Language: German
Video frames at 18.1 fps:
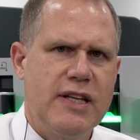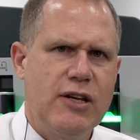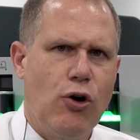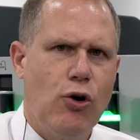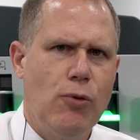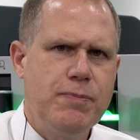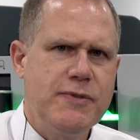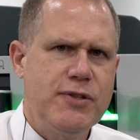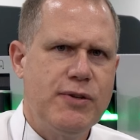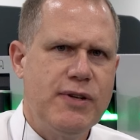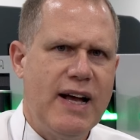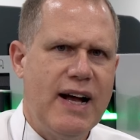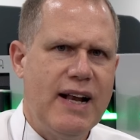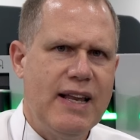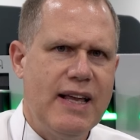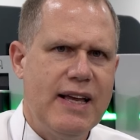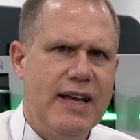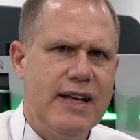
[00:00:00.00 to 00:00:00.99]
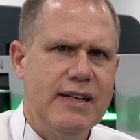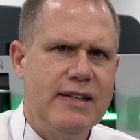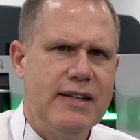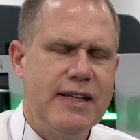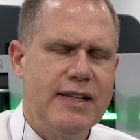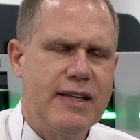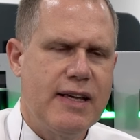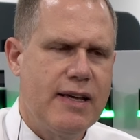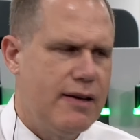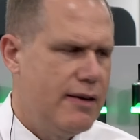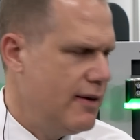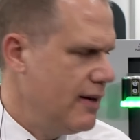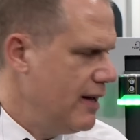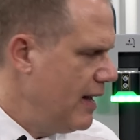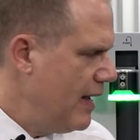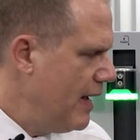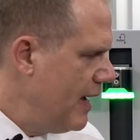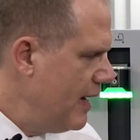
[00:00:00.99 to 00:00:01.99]
Die optional erhältliche
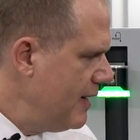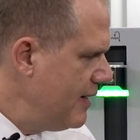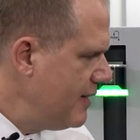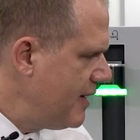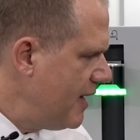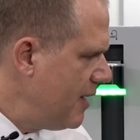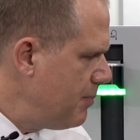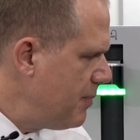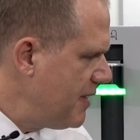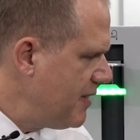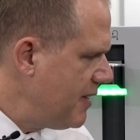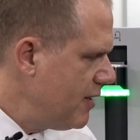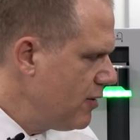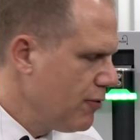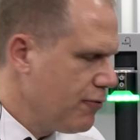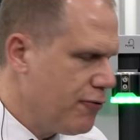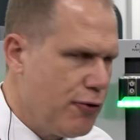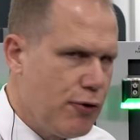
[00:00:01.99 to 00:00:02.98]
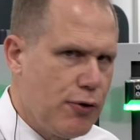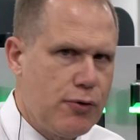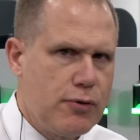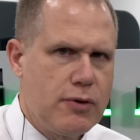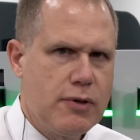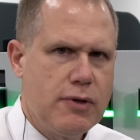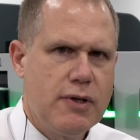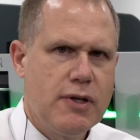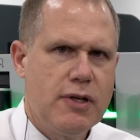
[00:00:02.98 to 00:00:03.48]
LED-Bedienerführung